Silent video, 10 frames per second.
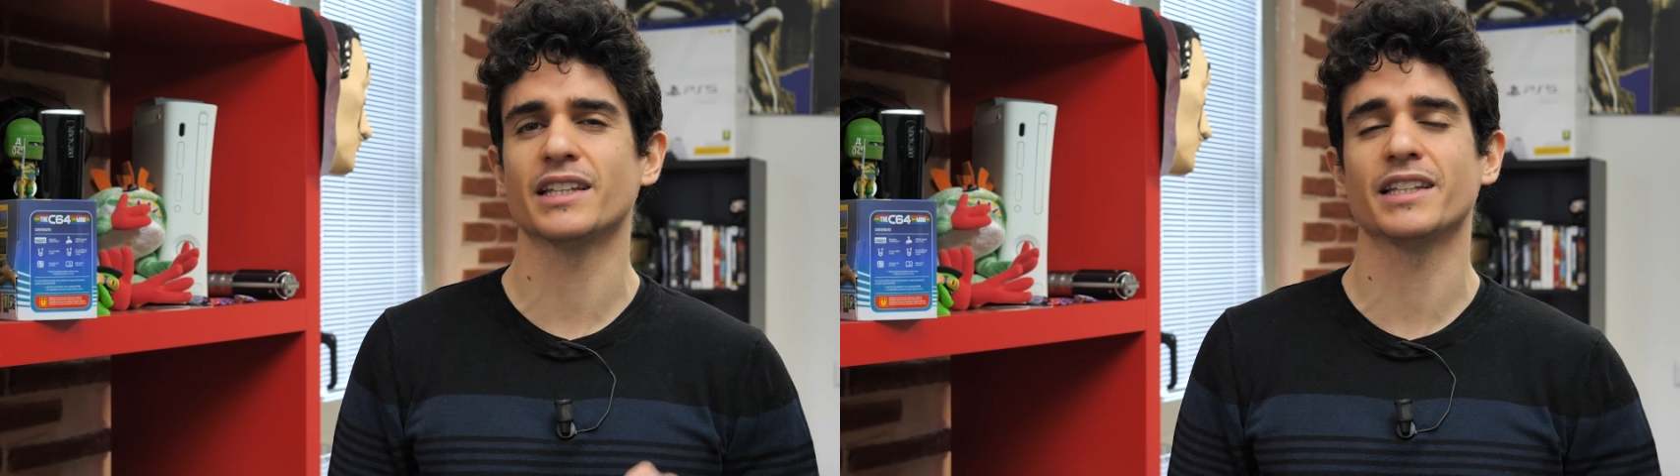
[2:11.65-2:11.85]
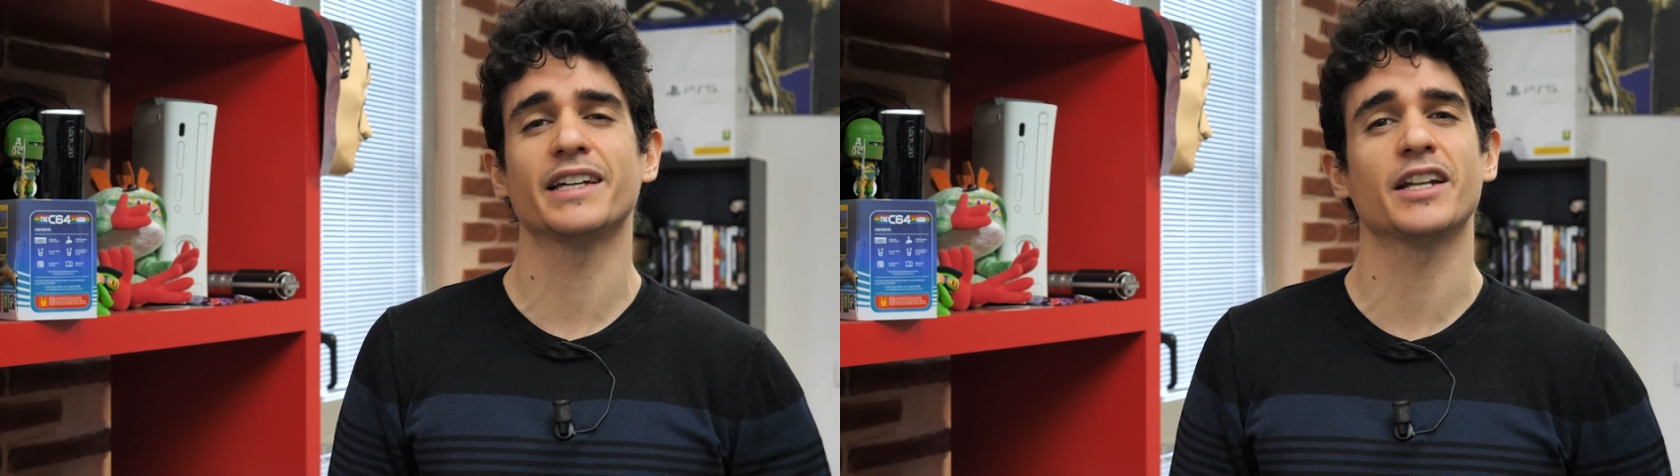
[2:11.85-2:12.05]

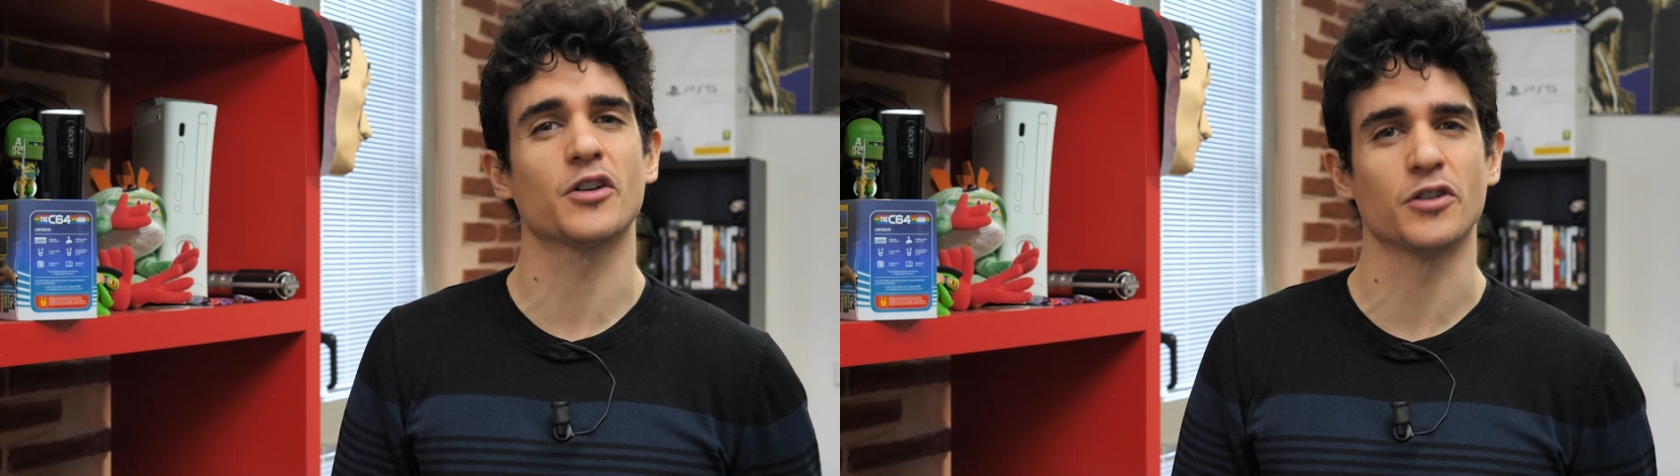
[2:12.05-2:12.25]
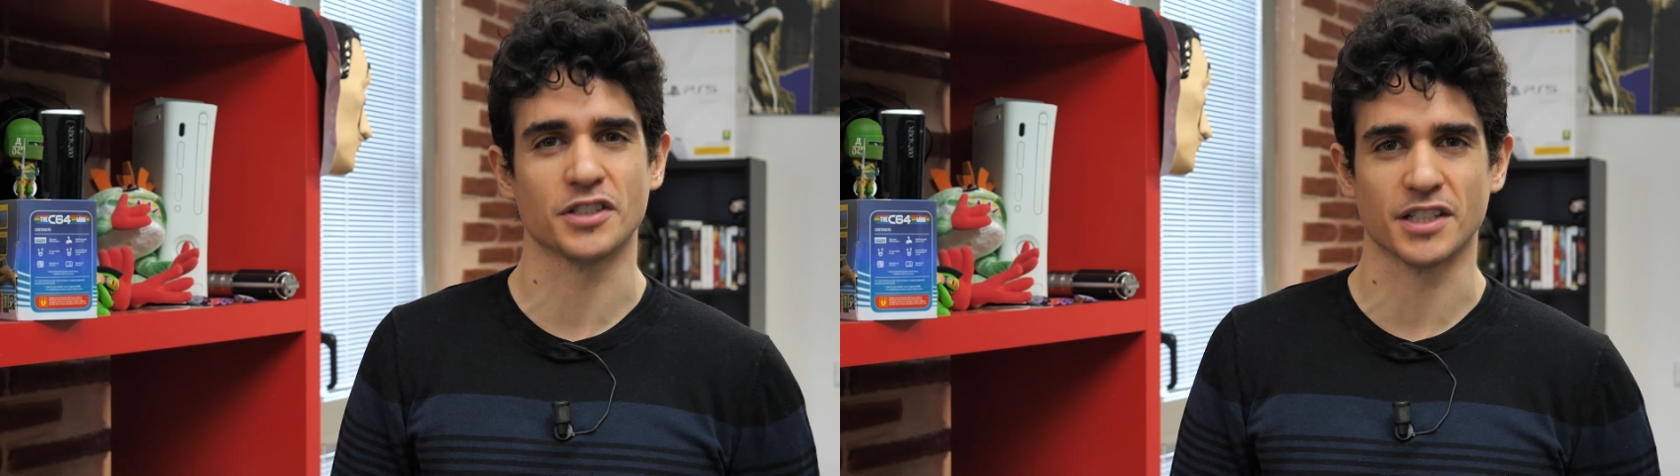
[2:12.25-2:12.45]
da tenere
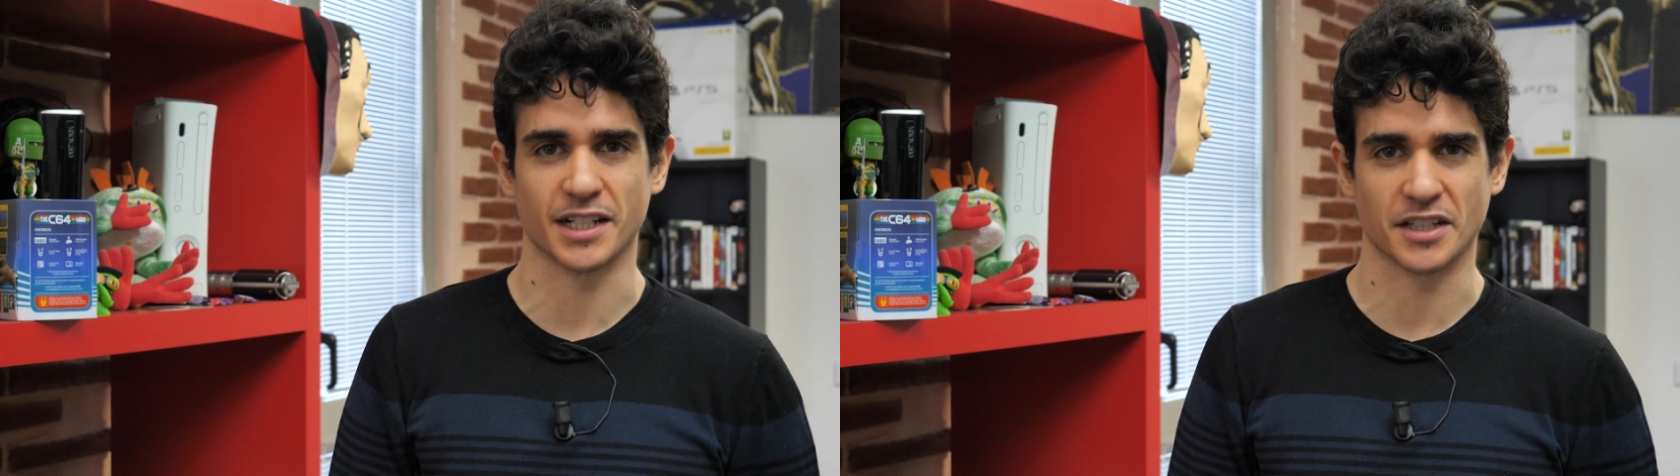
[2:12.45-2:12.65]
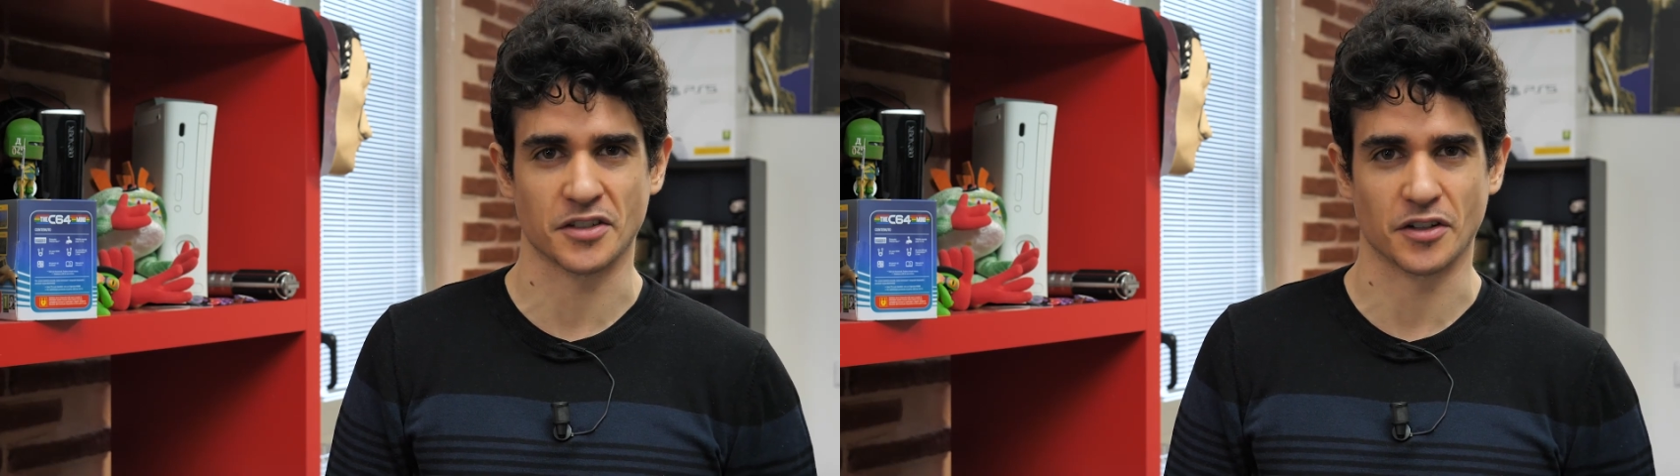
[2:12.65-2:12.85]
in
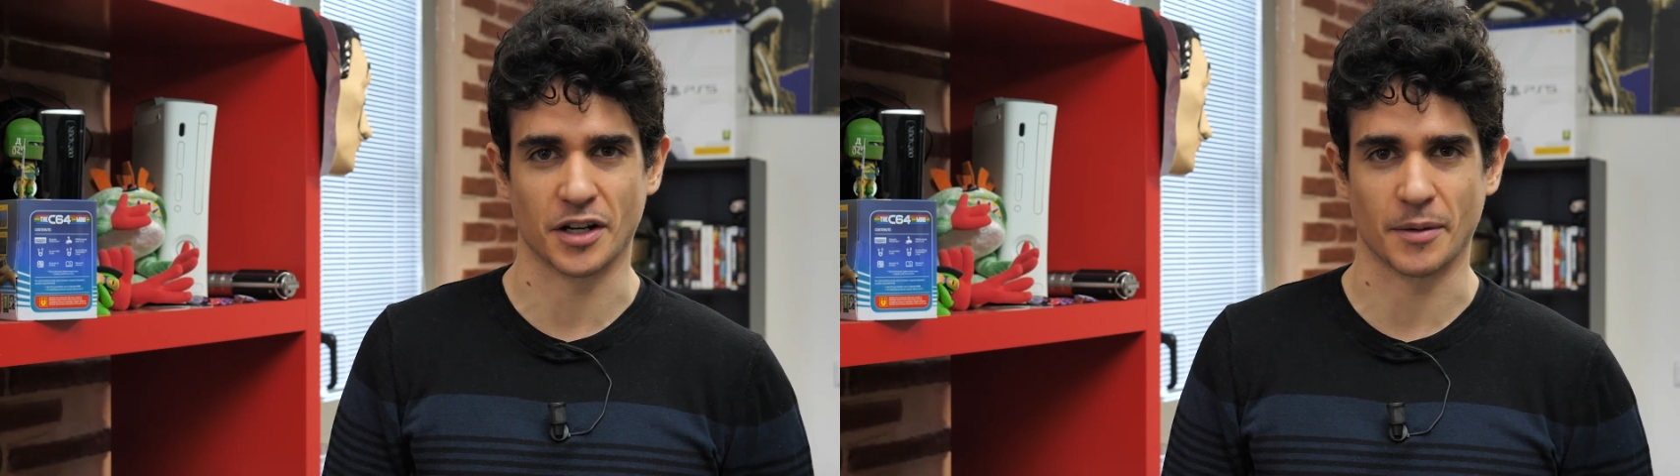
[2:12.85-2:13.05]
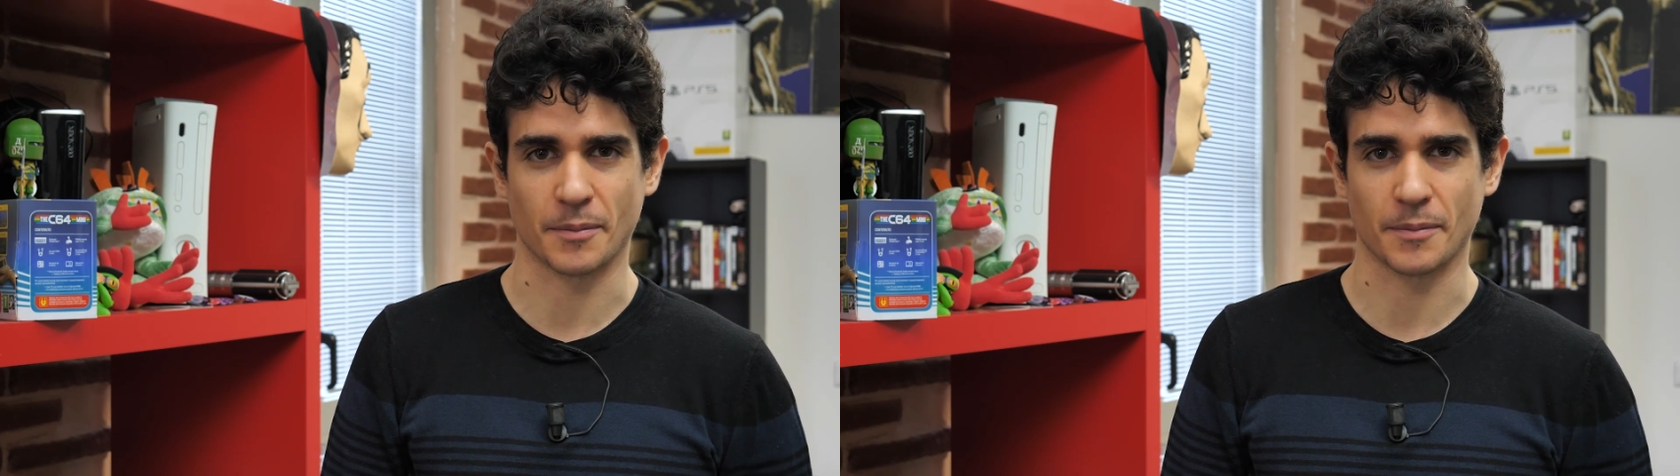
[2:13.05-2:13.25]
considerazione.